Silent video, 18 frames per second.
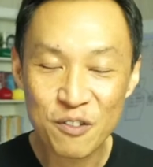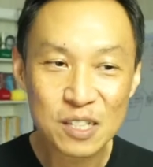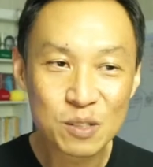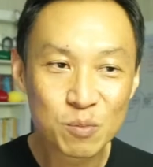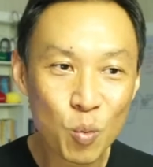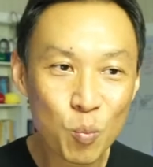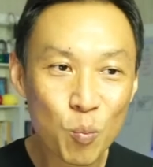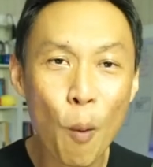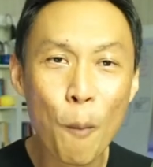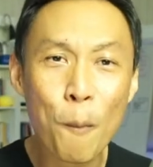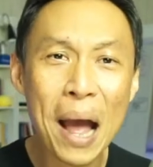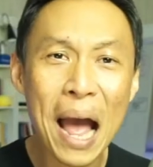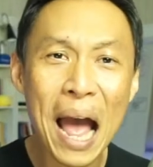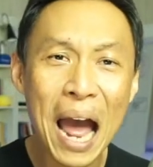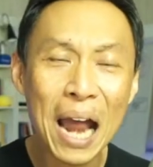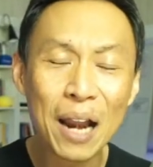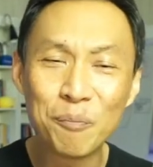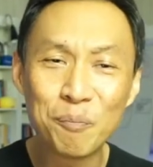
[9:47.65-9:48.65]
Facebook ผม
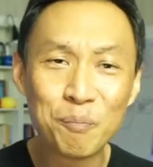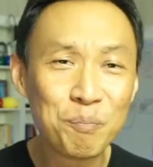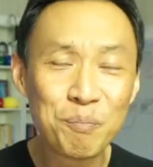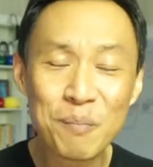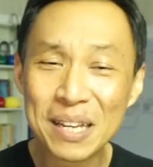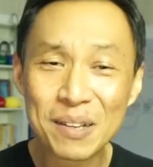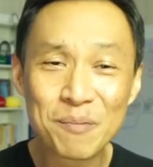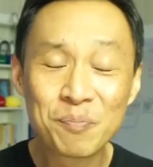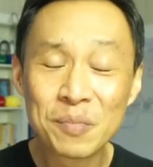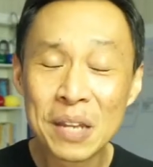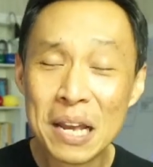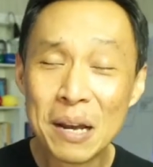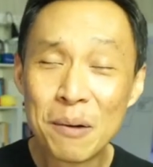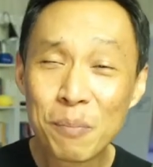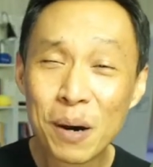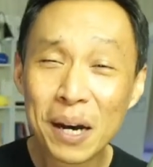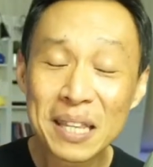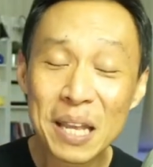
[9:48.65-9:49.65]
อ่านไม่
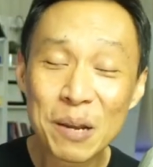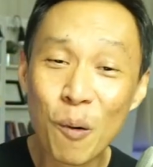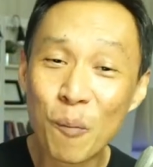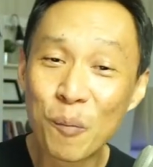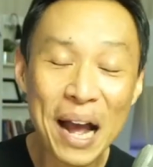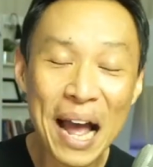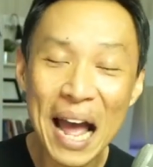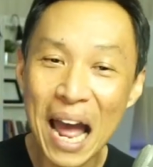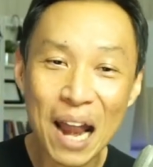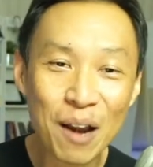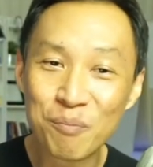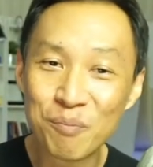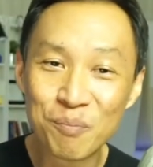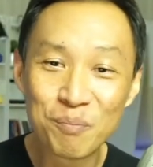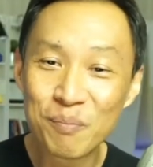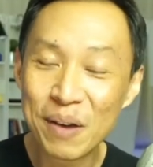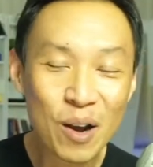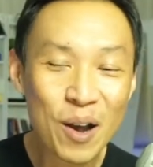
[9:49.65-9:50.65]
ปกติผมก็อ่าน
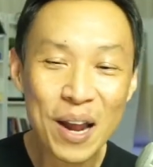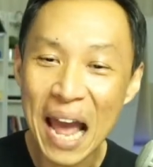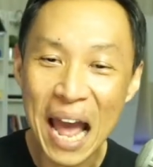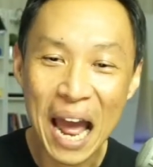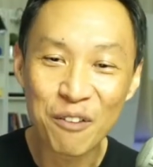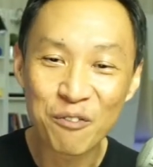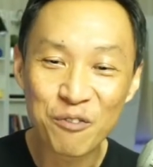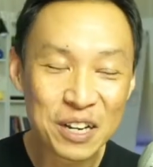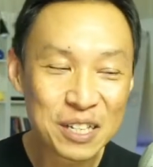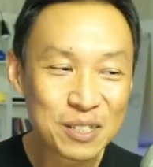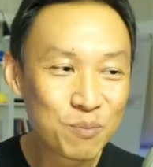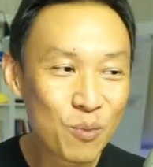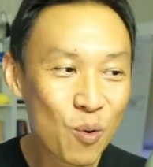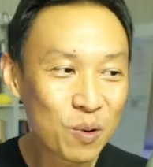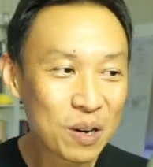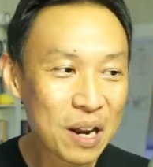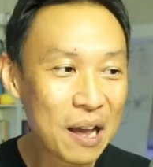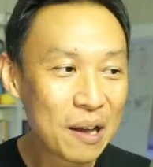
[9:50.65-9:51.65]
ไม่ค่อยอ่าน
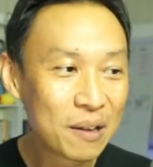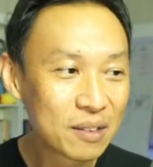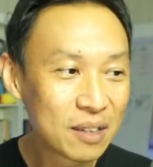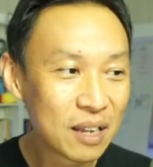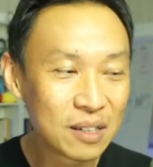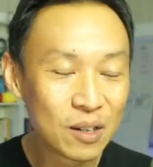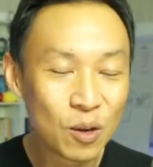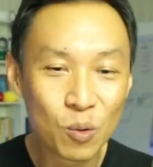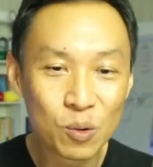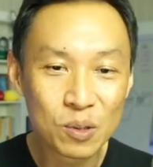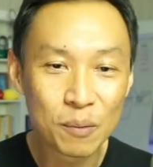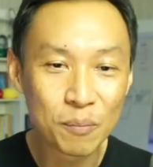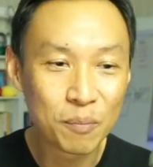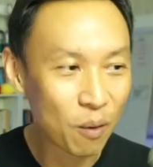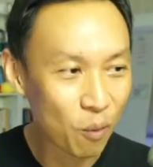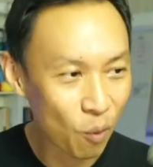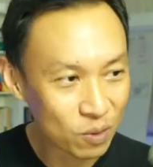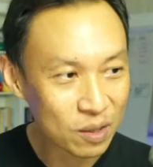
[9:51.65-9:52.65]
Facebook นะแต่ดู
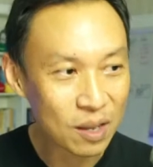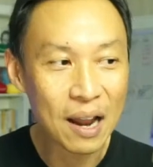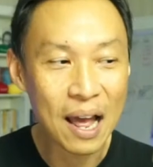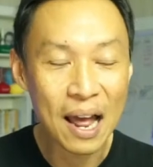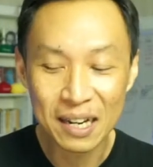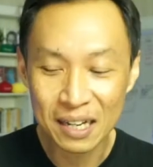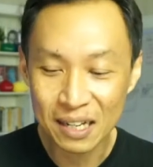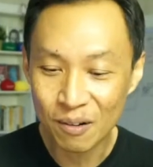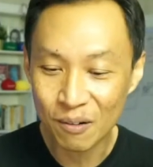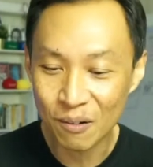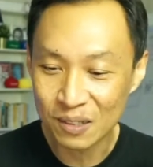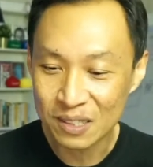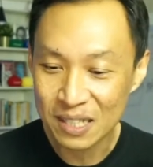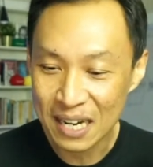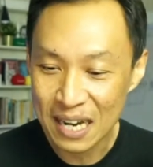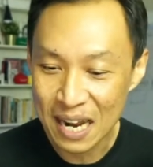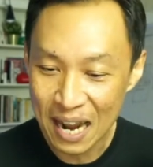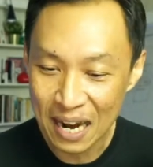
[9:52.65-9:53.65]
โอ้โหแต่อันนี้โอ้
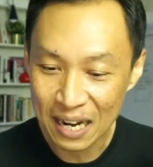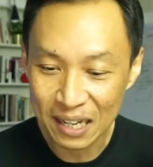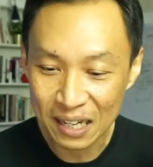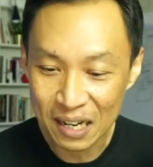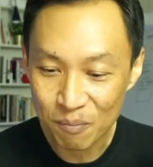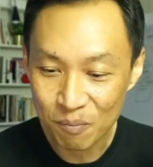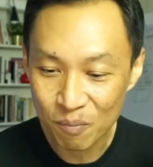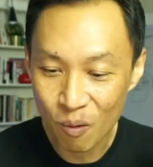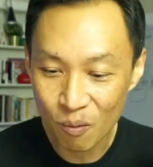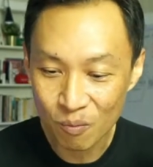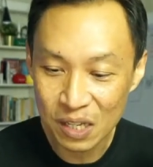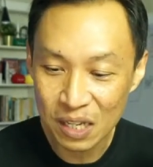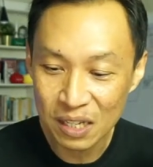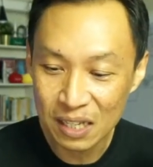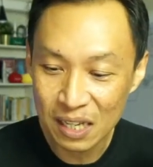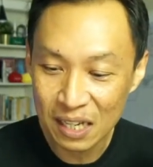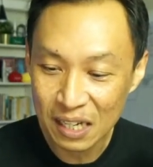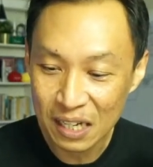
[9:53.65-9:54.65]
ใช้ได้เลยครับ
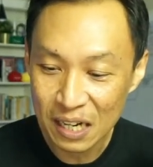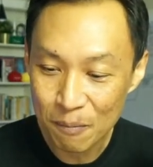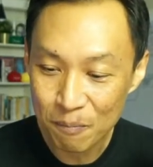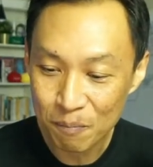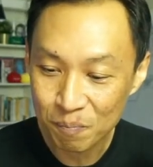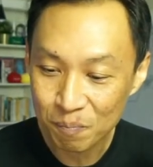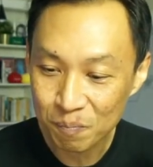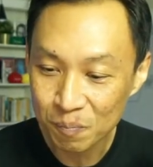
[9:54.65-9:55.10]
ยินดีครับ